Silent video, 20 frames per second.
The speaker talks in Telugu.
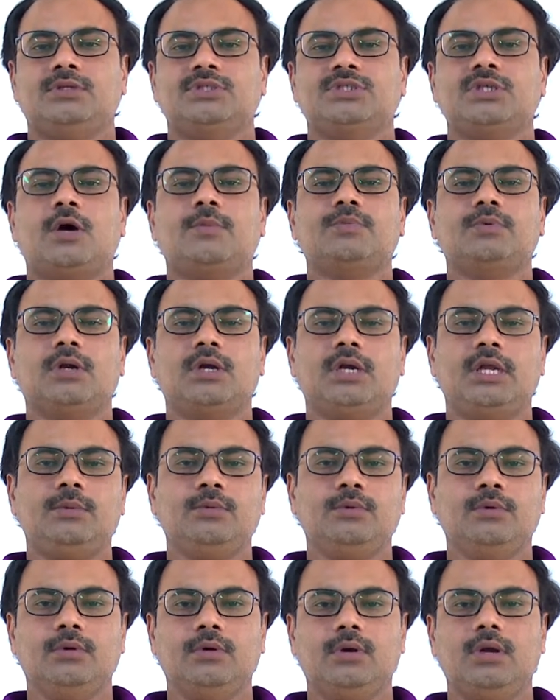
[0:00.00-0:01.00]
చాప్టర్
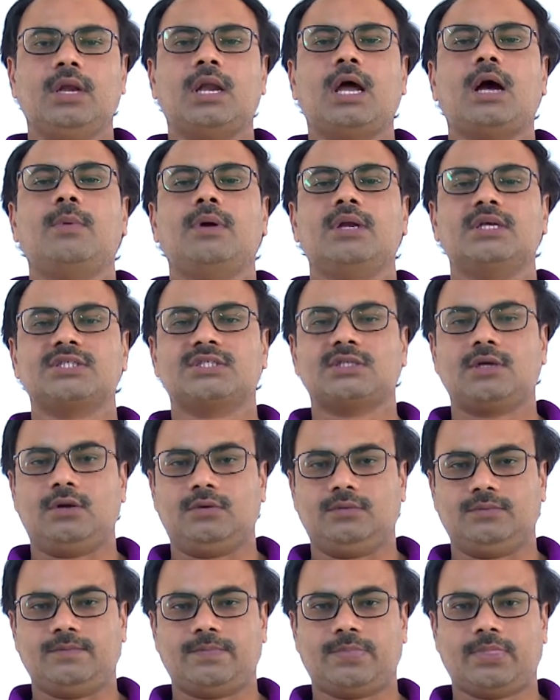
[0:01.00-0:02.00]
నేము లాభ
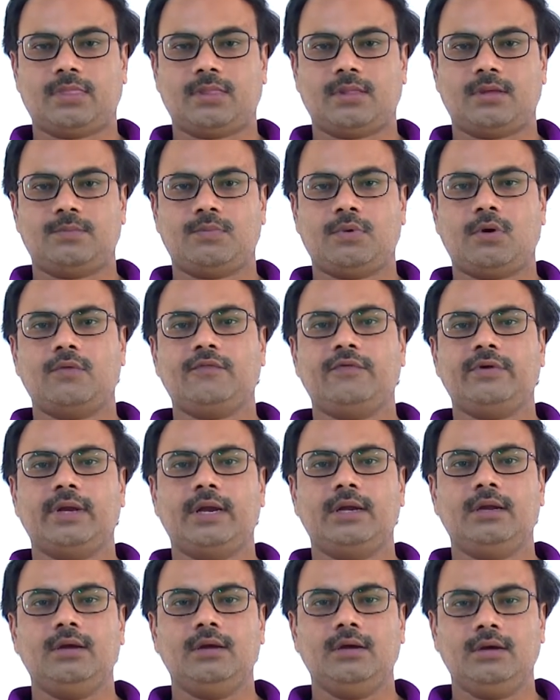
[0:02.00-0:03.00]
నష్టాలు ప్రాఫిట్
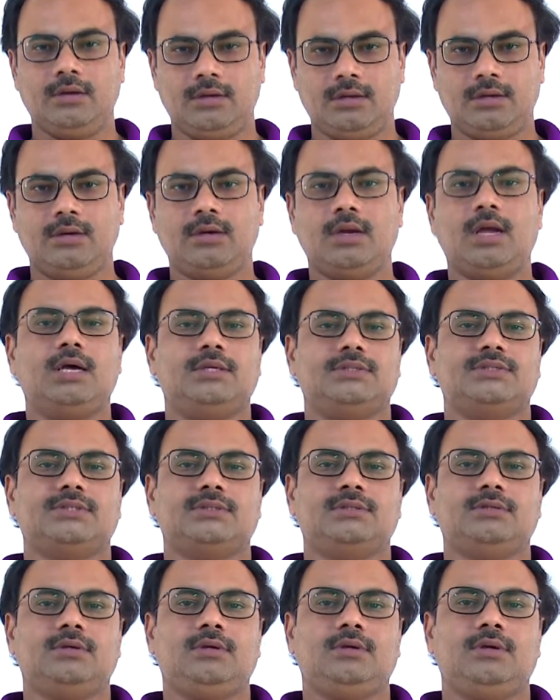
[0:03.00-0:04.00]
అండ్ లాస్
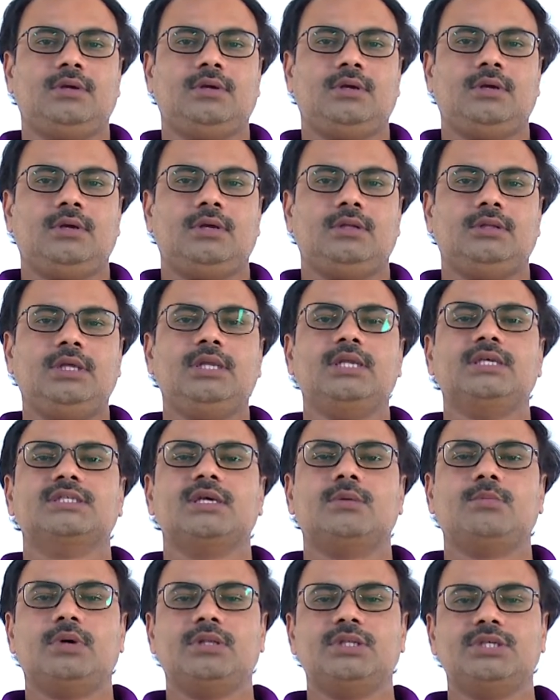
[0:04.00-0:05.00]
దీనికి
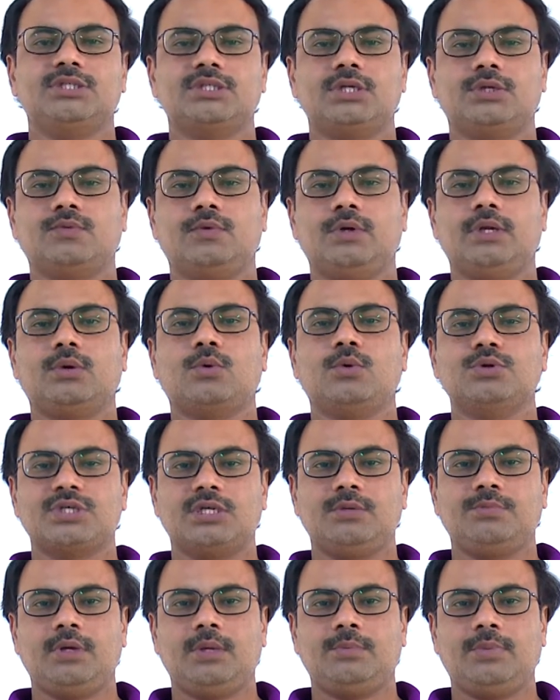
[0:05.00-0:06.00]
సంబంధించినటువంటి
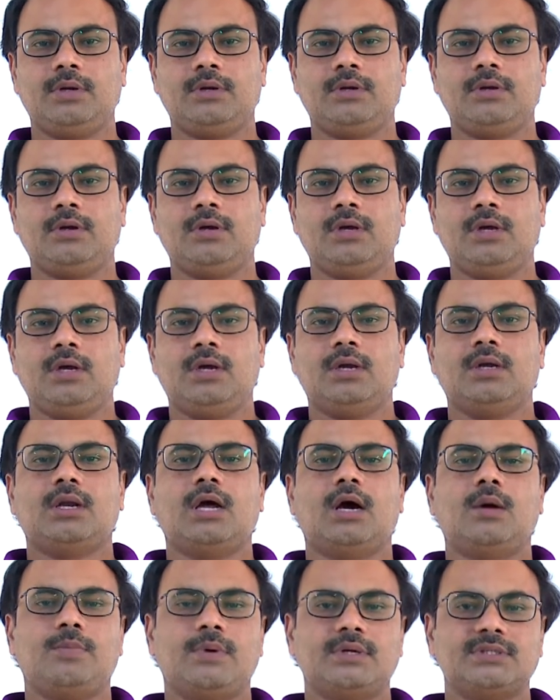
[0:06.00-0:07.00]
క్వశ్చన్ పేపర్
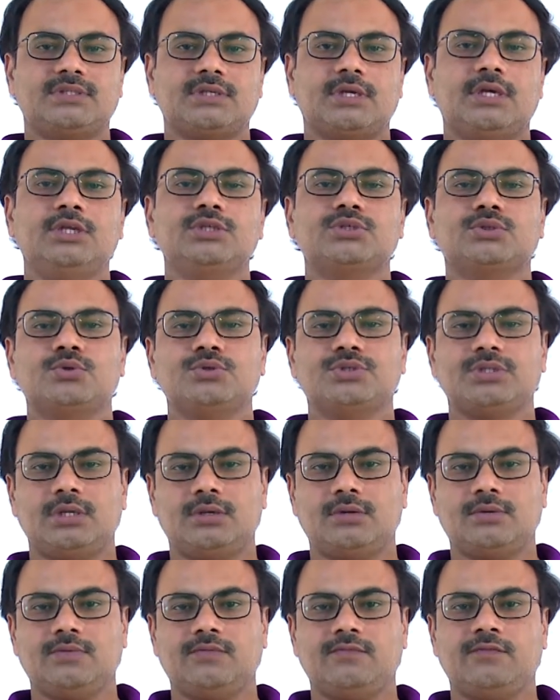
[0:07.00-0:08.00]
టాపర్స్
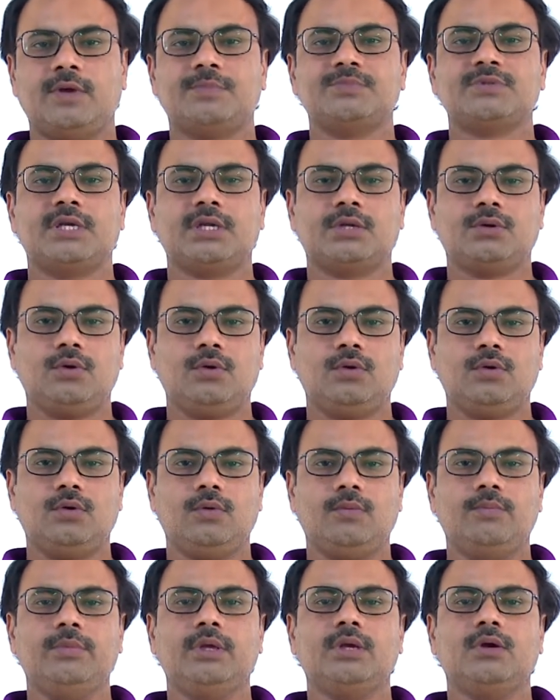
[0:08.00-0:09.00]
ఇన్స్టిట్యూషన్ వెబ్సైట్లో
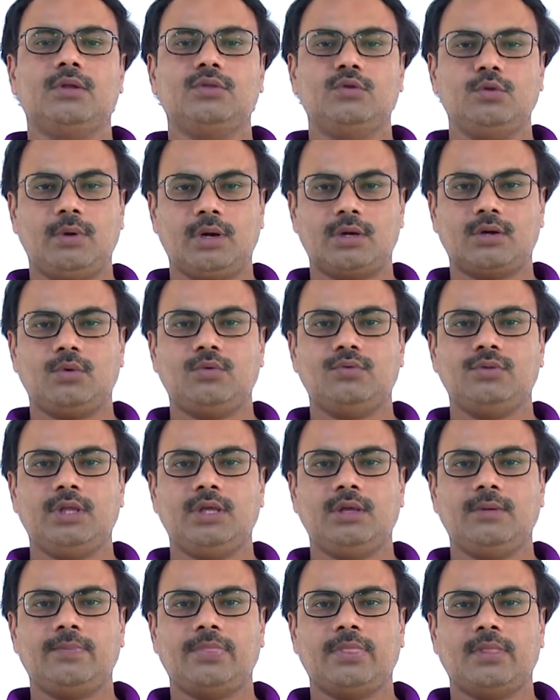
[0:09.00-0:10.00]
మీకు అందుబాటులో ఉంది
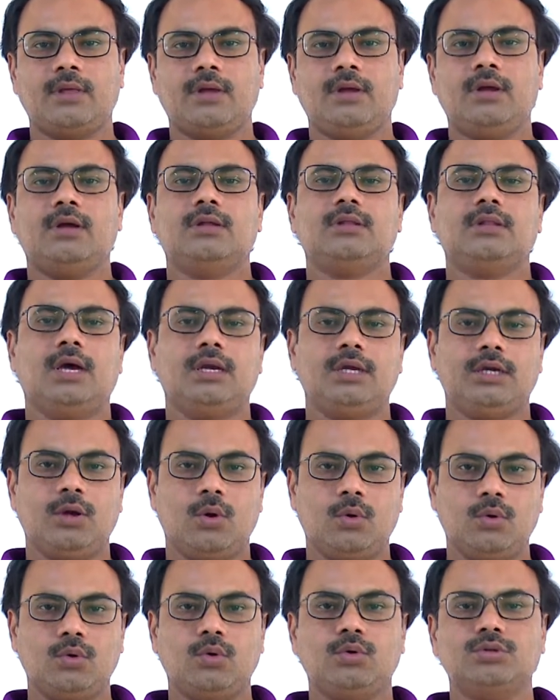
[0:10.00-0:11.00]
దాన్ని
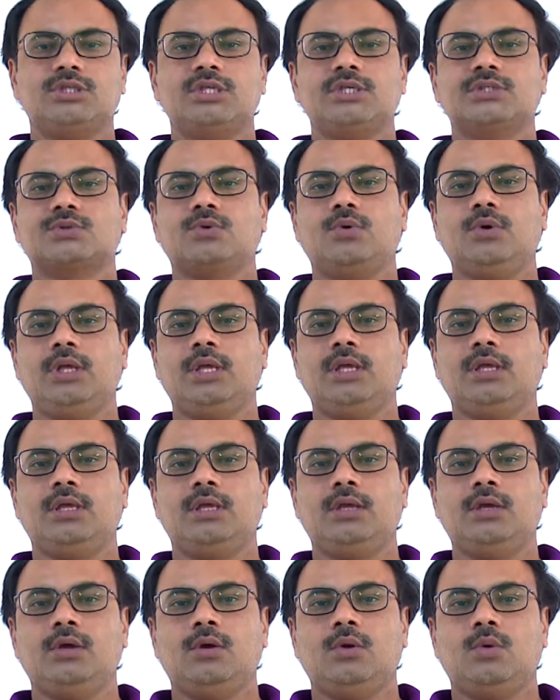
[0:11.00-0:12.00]
డౌన్లోడ్ చేసుకొని
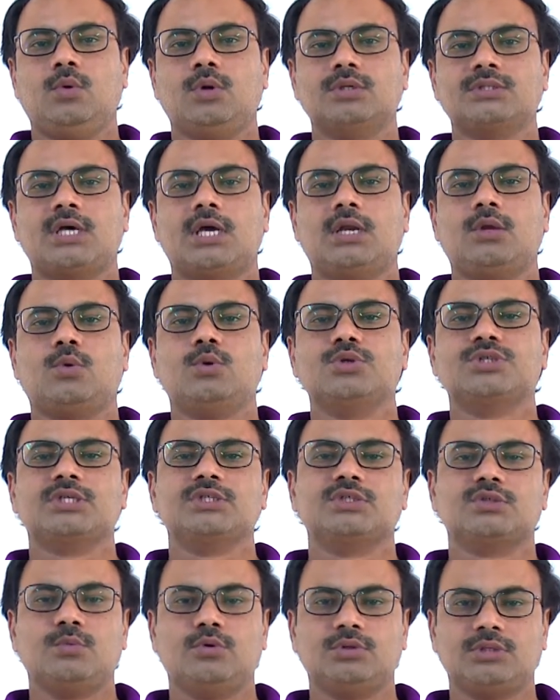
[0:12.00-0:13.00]
ఒకసారి
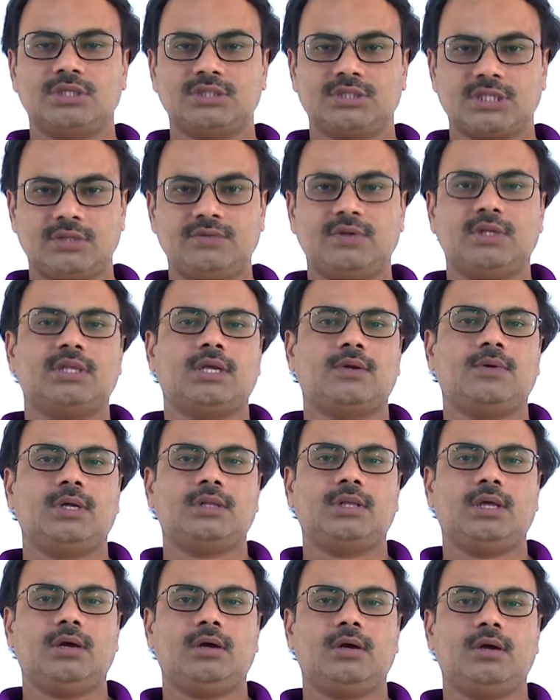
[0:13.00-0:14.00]
క్వశ్చన్స్ మొత్తం చదివిన తర్వాత